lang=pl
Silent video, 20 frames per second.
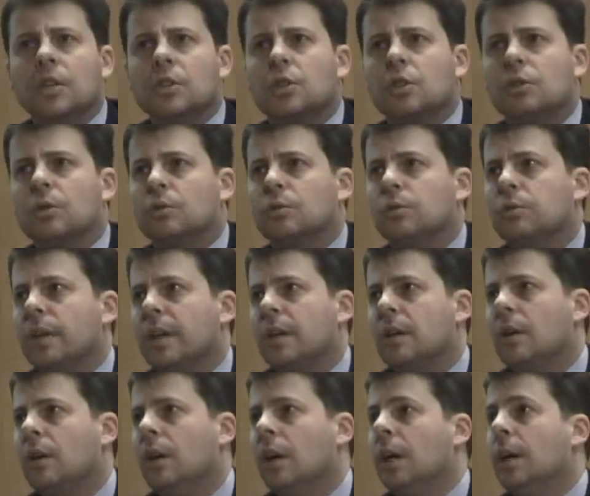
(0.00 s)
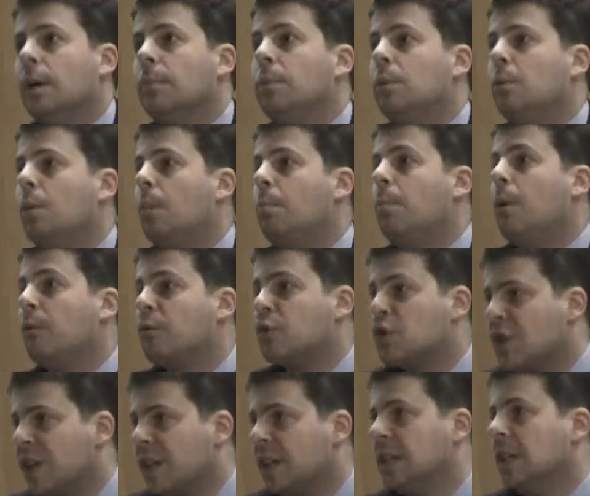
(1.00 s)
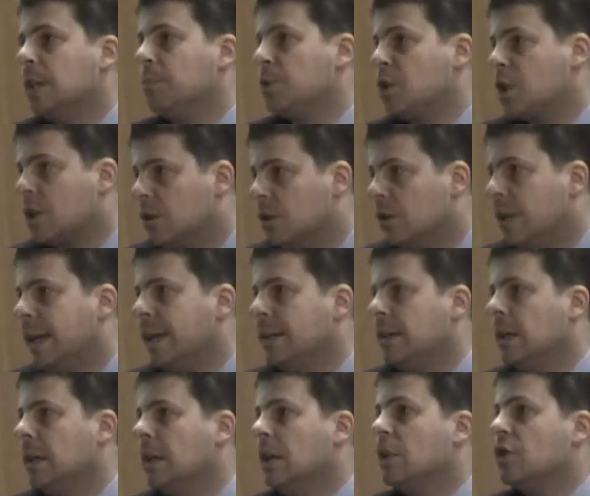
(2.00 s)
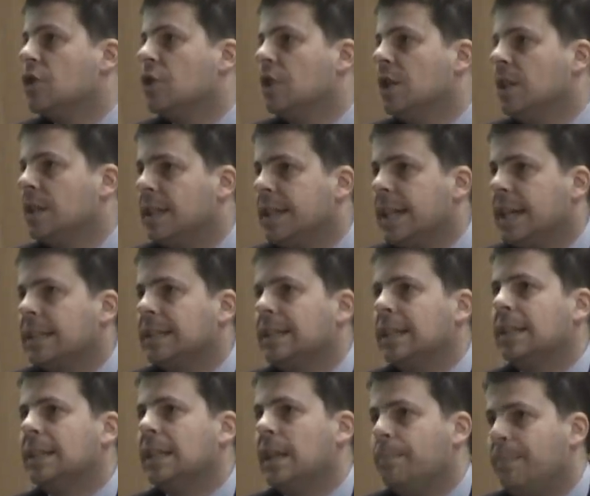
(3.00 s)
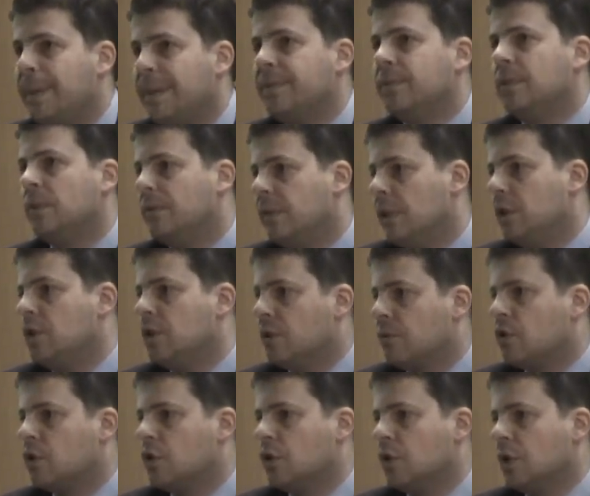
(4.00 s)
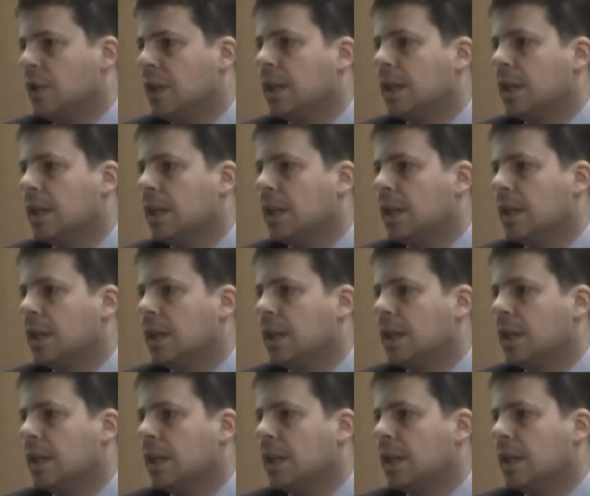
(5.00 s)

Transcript: co do którego było powszechne przekonanie, że ten traktat na pewno wejdzie w życie.